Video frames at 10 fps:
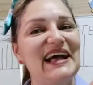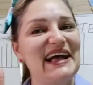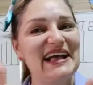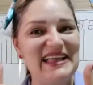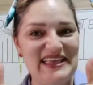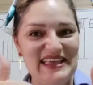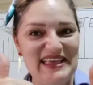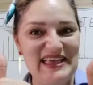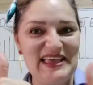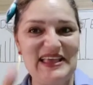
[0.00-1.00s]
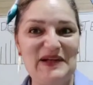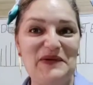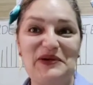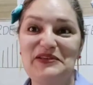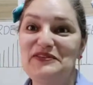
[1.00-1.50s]
Aê,
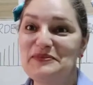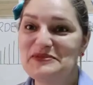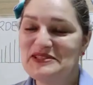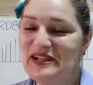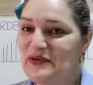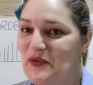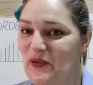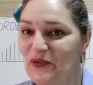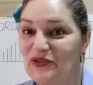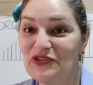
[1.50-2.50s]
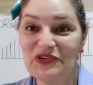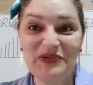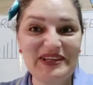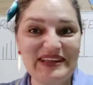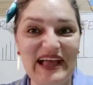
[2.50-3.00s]
agora vamos dar
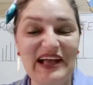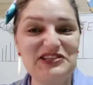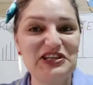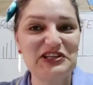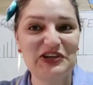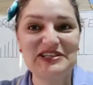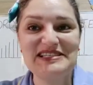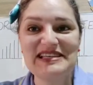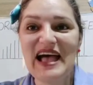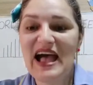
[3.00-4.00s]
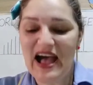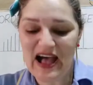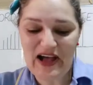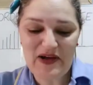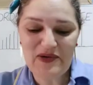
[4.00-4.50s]
continuidade à nossa
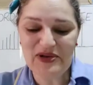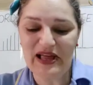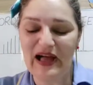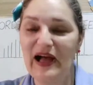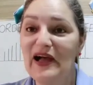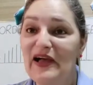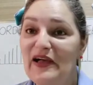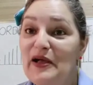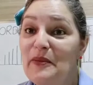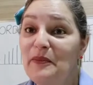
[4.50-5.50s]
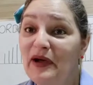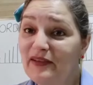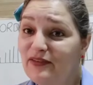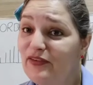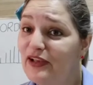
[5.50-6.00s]
aula.
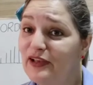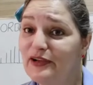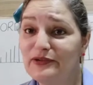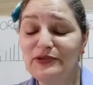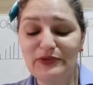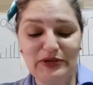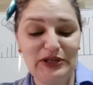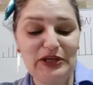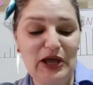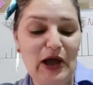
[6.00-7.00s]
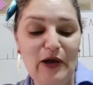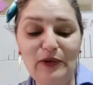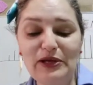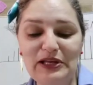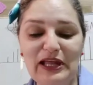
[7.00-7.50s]
Mas falando em
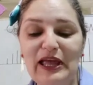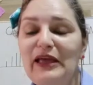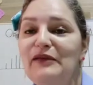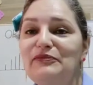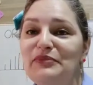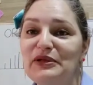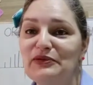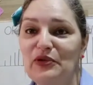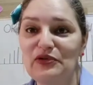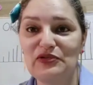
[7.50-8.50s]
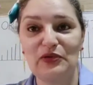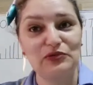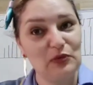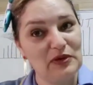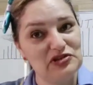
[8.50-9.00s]
aula, né? Pelo nosso,
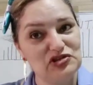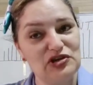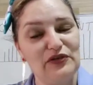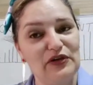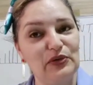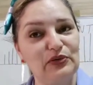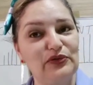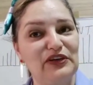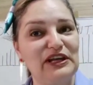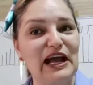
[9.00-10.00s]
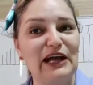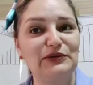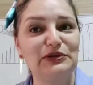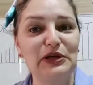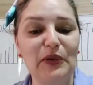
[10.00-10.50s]
como a gente já falou do
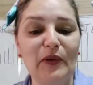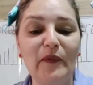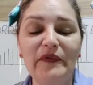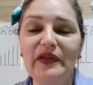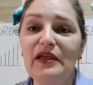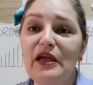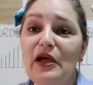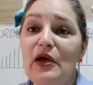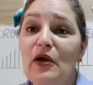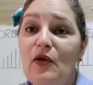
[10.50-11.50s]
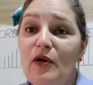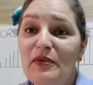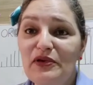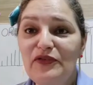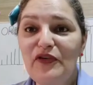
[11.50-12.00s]
feriado de ontem,
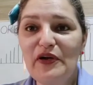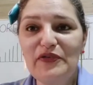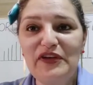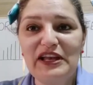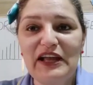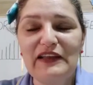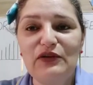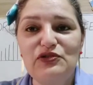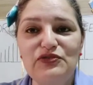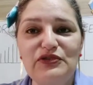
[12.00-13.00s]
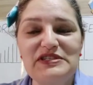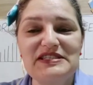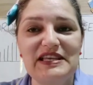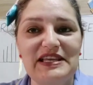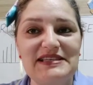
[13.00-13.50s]
como que foi o feriadão de
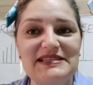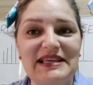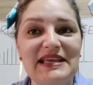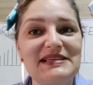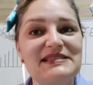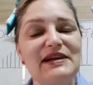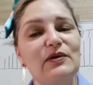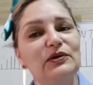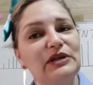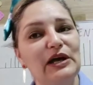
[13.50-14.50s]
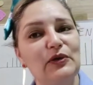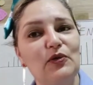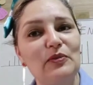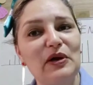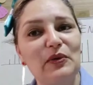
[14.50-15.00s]
vocês? Quem quiser contar
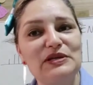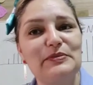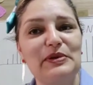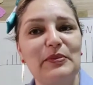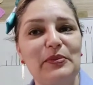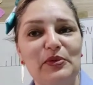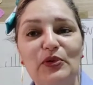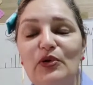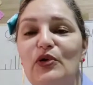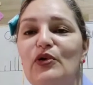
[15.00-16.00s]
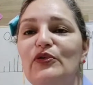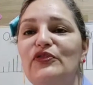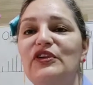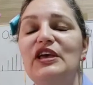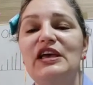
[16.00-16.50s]
alguma coisa para
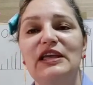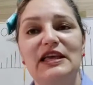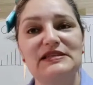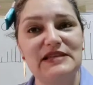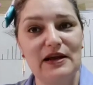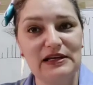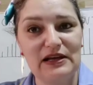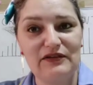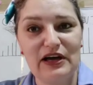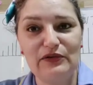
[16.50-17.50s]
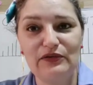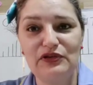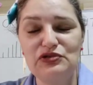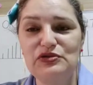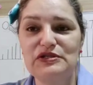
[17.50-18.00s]
prof, quem quiser gravar um
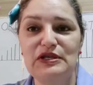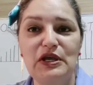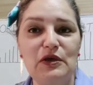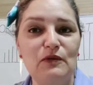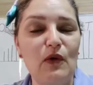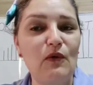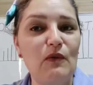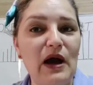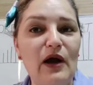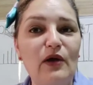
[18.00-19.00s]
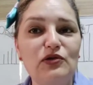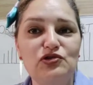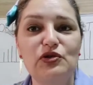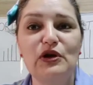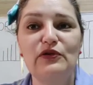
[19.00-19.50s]
videozinho ou um
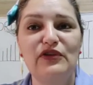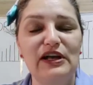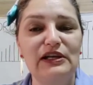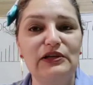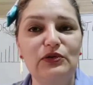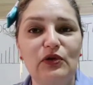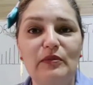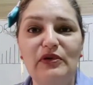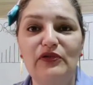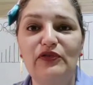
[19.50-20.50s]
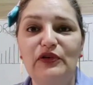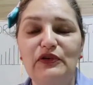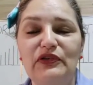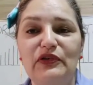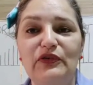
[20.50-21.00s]
áudio falando como que foi
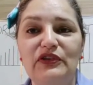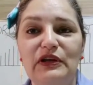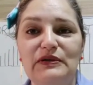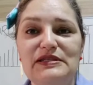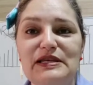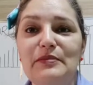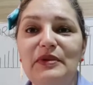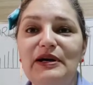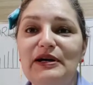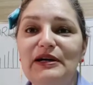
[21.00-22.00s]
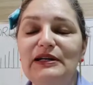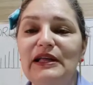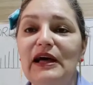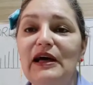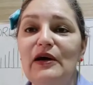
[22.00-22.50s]
o seu final de
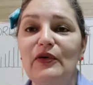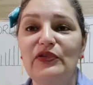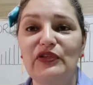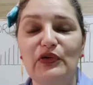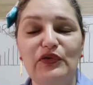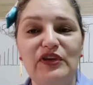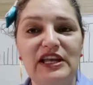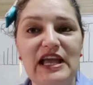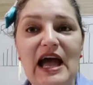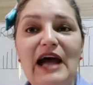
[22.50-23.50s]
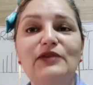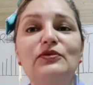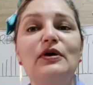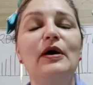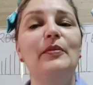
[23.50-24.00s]
semana, o seu feriado,